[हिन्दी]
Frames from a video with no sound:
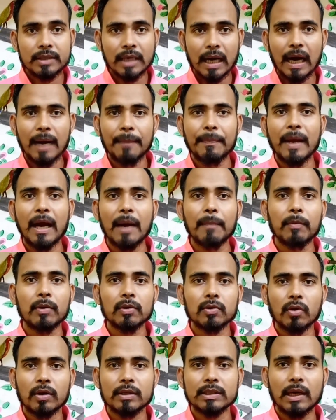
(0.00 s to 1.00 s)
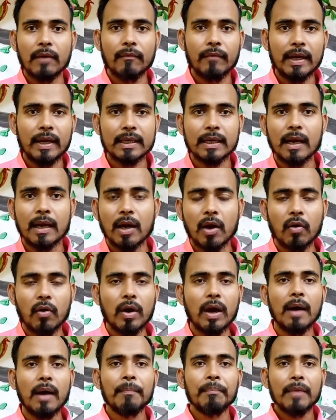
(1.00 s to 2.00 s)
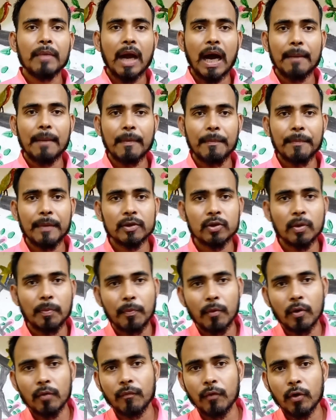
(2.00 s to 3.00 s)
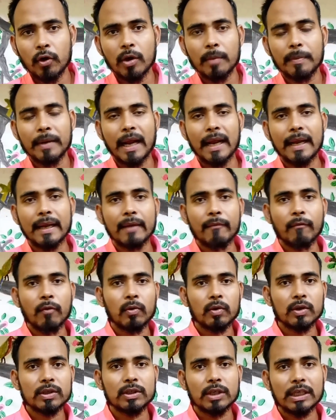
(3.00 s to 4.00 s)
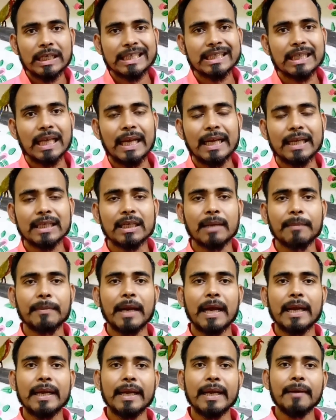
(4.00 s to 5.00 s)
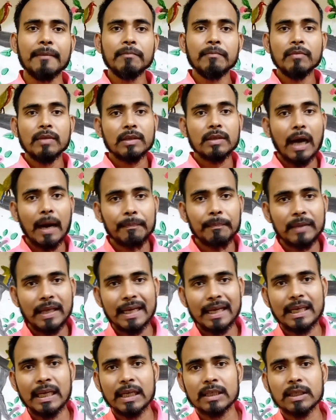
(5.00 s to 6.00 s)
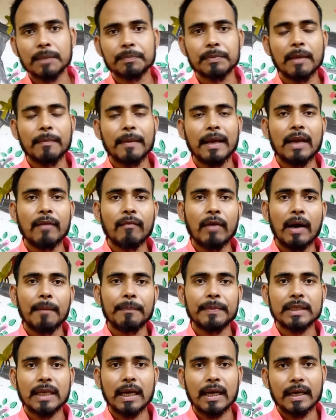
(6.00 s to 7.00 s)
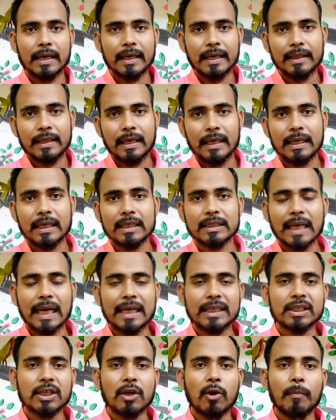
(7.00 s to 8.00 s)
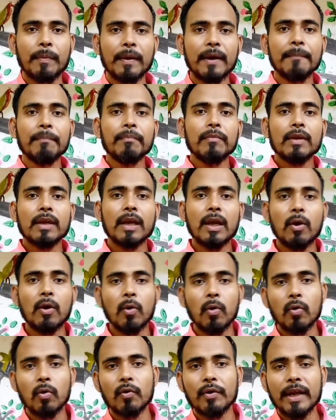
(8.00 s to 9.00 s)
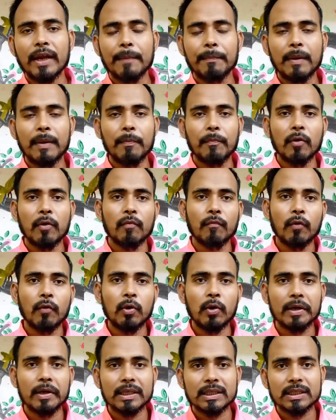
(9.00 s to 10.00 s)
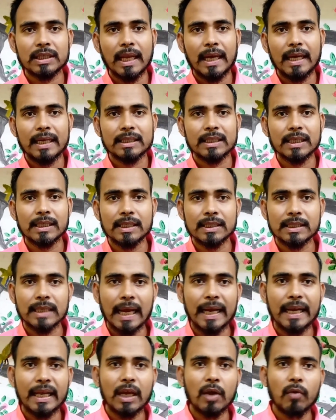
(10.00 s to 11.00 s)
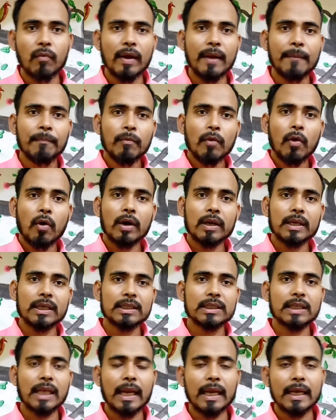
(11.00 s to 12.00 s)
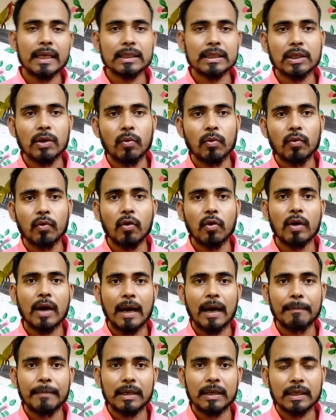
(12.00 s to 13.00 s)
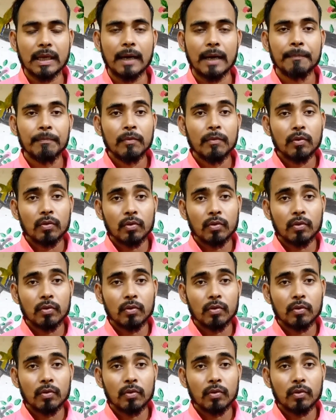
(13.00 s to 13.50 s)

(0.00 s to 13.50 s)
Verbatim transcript: यहाँ पे आपको थोड़ा सा वेट करना होगा आप अपना जो पोर्टफोलियो बनाएंगे वो कुछ इस तरीके से बनाइए आप देखिए सबसे पहले वहाँ पे जाकर के देखिए साइट्स के ऊपर कि लोगों ने अपने पोर्टफोलियो किस तरीके से डिज़ाइन किए हुए हैं और किस तरीके से उनको काम मिलता है